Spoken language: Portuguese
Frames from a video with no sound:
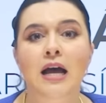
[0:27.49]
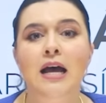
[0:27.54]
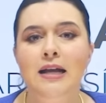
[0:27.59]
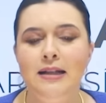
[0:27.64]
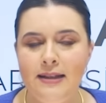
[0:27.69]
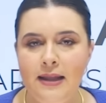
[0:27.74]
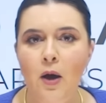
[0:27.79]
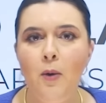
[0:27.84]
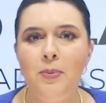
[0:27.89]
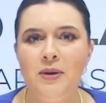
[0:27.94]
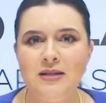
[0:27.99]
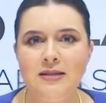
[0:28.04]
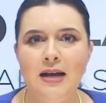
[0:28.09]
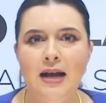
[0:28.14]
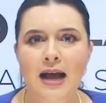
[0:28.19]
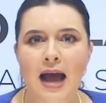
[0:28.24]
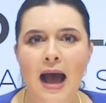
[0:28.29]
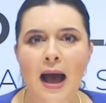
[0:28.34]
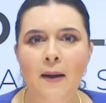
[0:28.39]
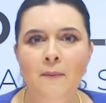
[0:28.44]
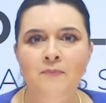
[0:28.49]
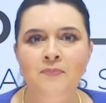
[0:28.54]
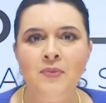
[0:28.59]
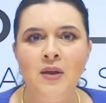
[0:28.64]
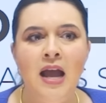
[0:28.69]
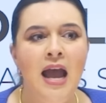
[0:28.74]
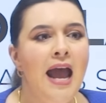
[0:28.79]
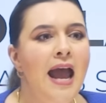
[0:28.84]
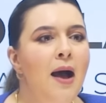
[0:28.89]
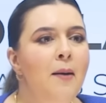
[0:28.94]
Deu para sacar?
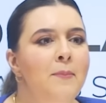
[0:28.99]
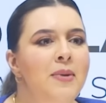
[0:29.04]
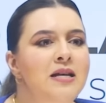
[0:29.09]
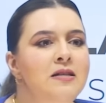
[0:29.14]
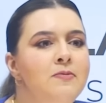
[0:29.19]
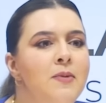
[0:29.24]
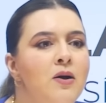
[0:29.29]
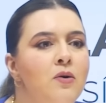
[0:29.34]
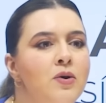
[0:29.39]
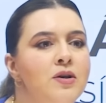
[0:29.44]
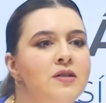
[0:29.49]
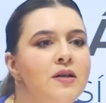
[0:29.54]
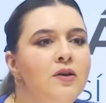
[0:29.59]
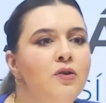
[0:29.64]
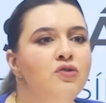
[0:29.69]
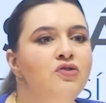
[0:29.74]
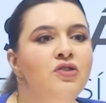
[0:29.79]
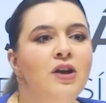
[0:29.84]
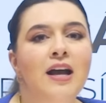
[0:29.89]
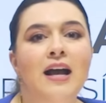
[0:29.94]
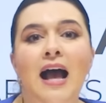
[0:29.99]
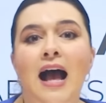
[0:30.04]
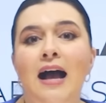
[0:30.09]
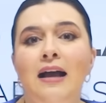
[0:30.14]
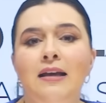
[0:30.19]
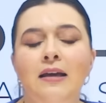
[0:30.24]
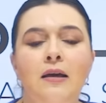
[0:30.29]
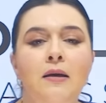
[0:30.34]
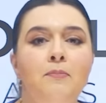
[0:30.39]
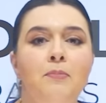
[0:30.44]
É a mesma coisa que eu chegar
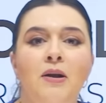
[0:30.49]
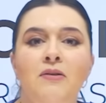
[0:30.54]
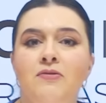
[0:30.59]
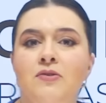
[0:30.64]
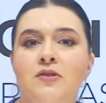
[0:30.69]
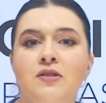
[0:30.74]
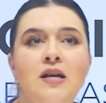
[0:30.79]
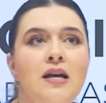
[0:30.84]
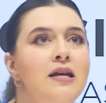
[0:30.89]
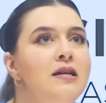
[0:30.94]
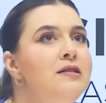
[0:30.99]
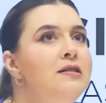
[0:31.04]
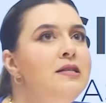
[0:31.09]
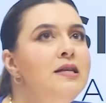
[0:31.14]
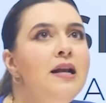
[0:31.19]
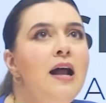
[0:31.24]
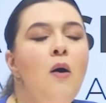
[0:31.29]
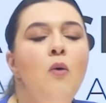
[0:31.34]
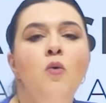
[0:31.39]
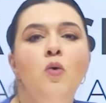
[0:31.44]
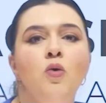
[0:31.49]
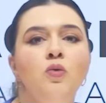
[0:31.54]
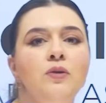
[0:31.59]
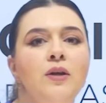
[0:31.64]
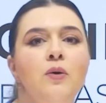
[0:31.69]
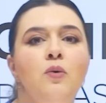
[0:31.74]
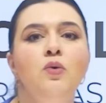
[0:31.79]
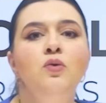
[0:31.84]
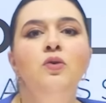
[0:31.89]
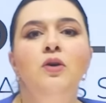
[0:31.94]
aqui para você e ensinar um
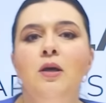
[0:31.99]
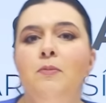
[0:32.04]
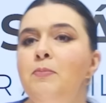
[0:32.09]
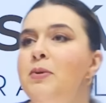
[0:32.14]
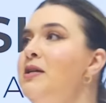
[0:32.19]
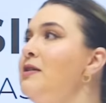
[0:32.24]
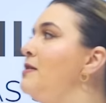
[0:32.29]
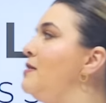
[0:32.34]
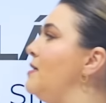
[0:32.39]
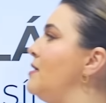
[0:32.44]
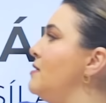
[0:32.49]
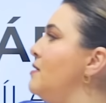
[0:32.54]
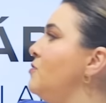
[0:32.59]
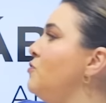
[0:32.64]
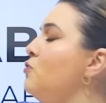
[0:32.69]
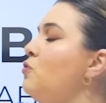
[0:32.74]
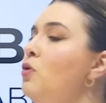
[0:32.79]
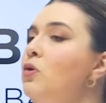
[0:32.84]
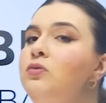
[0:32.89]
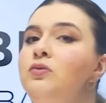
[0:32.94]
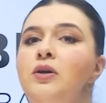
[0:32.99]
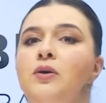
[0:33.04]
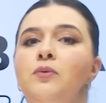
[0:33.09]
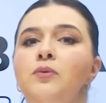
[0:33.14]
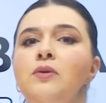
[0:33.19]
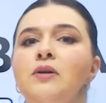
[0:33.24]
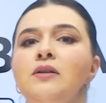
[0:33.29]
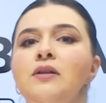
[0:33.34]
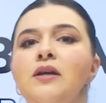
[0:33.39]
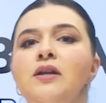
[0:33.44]
conteúdo que precisa de um
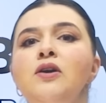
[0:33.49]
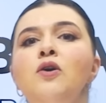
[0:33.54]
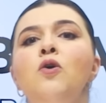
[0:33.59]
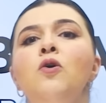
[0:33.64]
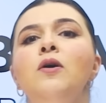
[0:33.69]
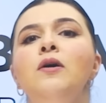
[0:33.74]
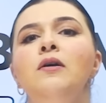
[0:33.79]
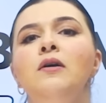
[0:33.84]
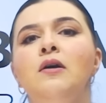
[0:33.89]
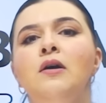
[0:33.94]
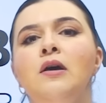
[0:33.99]
conteúdo anterior.